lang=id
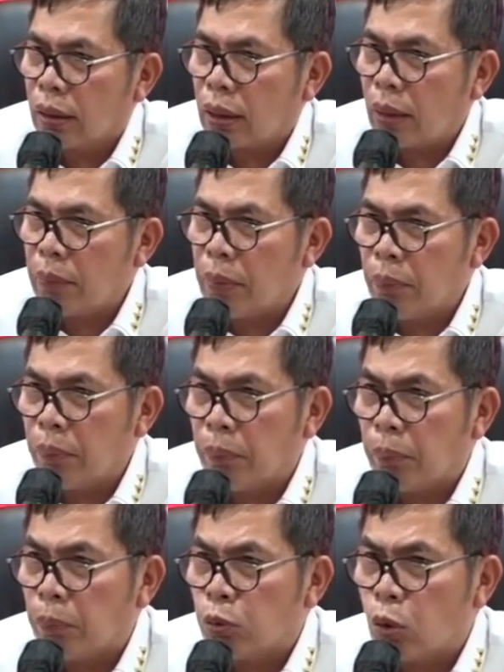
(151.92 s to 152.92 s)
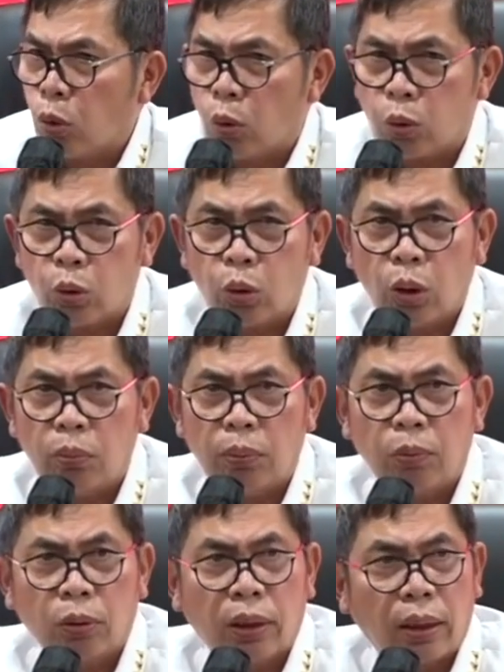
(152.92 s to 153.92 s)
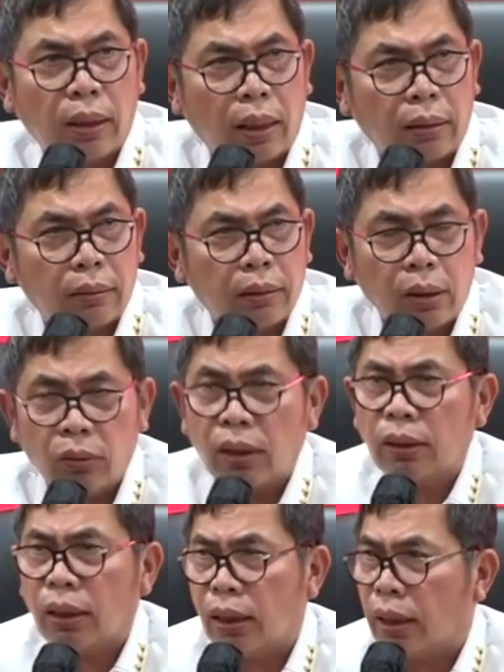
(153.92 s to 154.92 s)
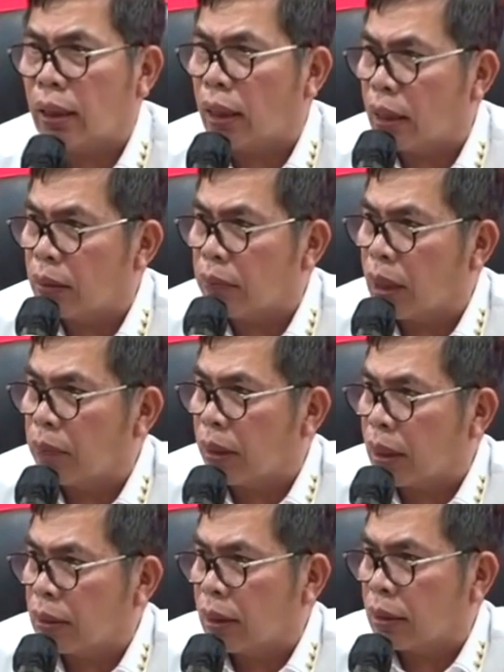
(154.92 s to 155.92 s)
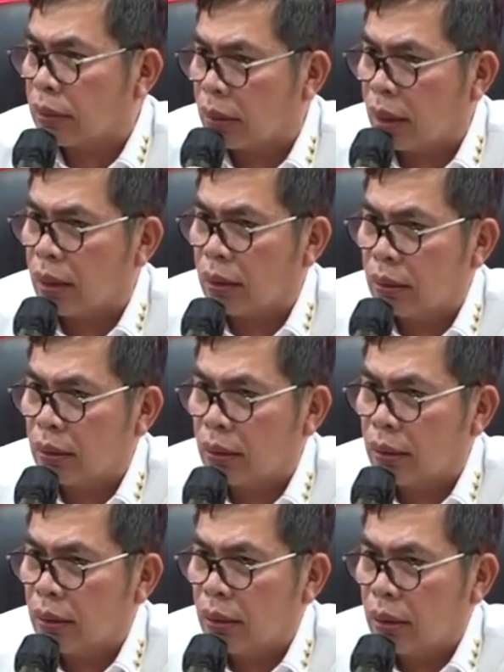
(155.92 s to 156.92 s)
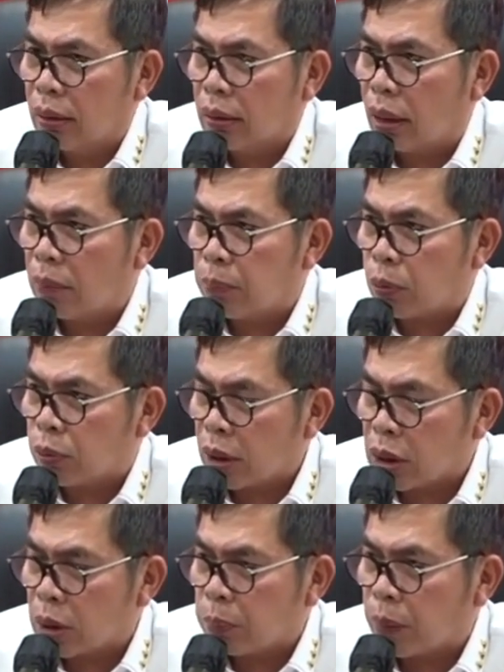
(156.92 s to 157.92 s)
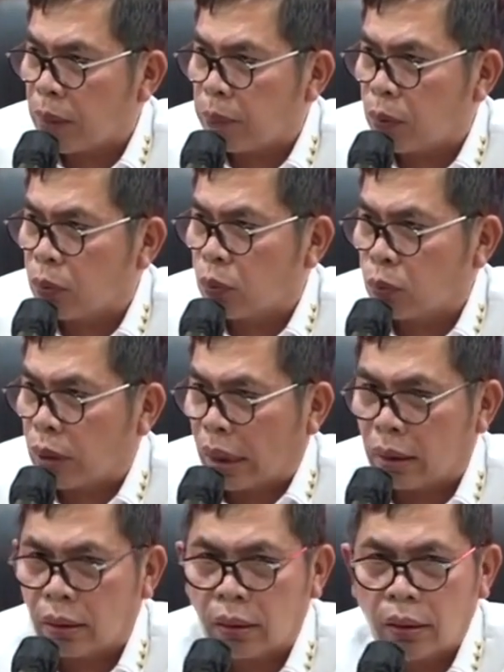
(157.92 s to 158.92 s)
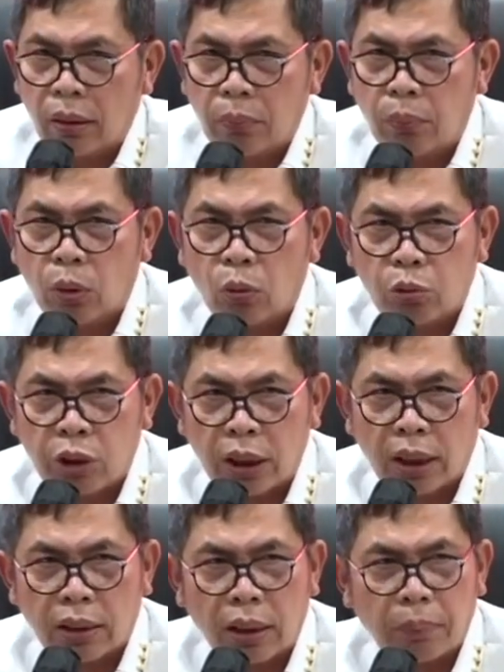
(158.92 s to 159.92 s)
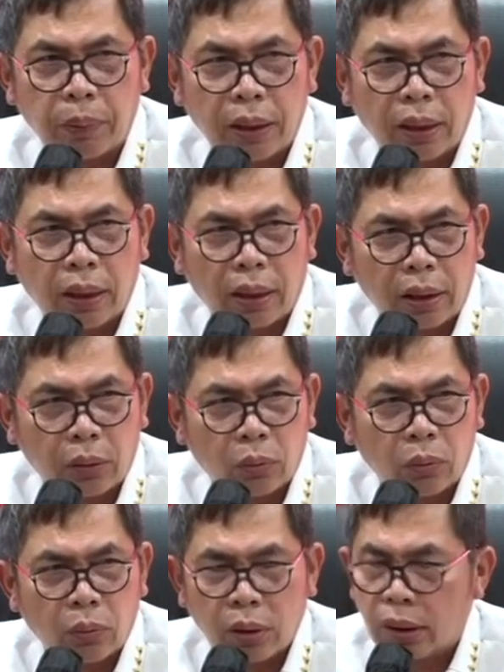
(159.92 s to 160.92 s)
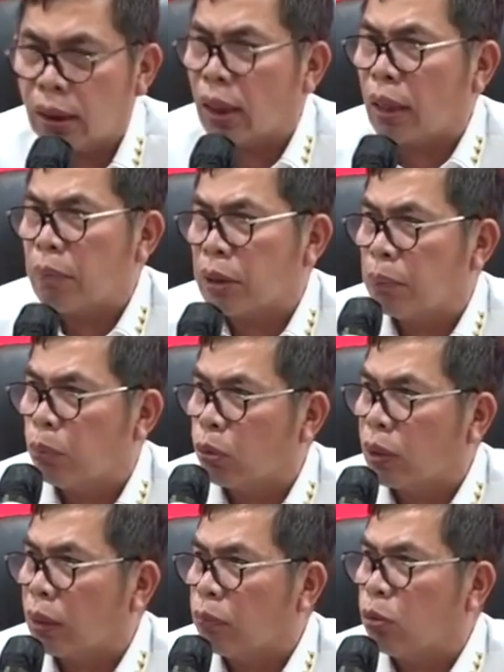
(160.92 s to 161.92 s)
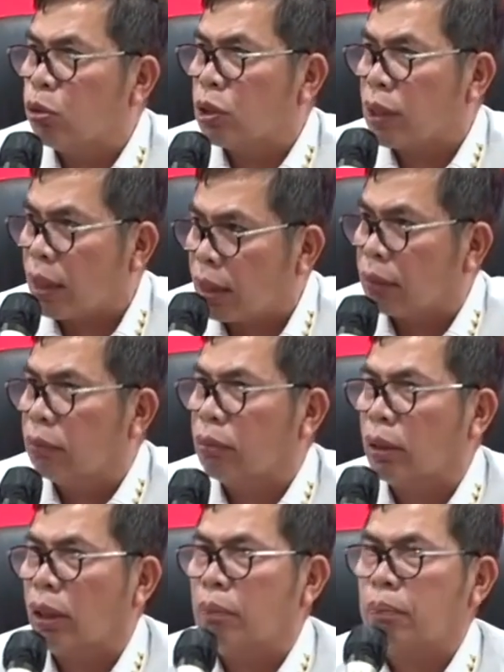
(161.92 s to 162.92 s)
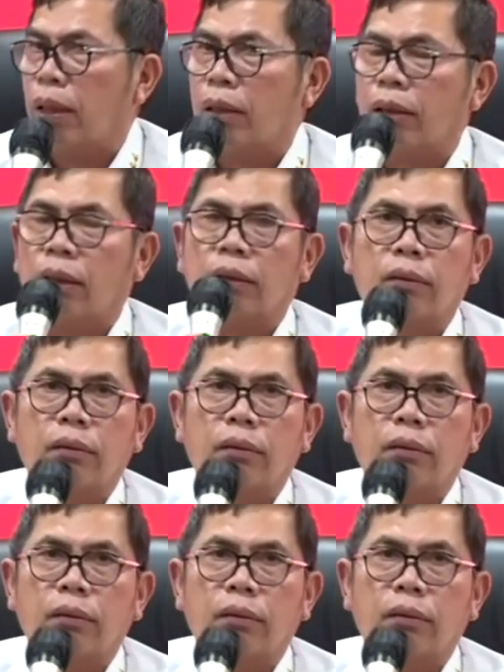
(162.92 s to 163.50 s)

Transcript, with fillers: Kami sungguh-sungguh membuktikan, itu kan terlihat bagaimana jaksa dalam proses pra penuntutan menguji hasil penyidikan itu sehingga kami simpulkan memenuhi syarat untuk dilimpahkan.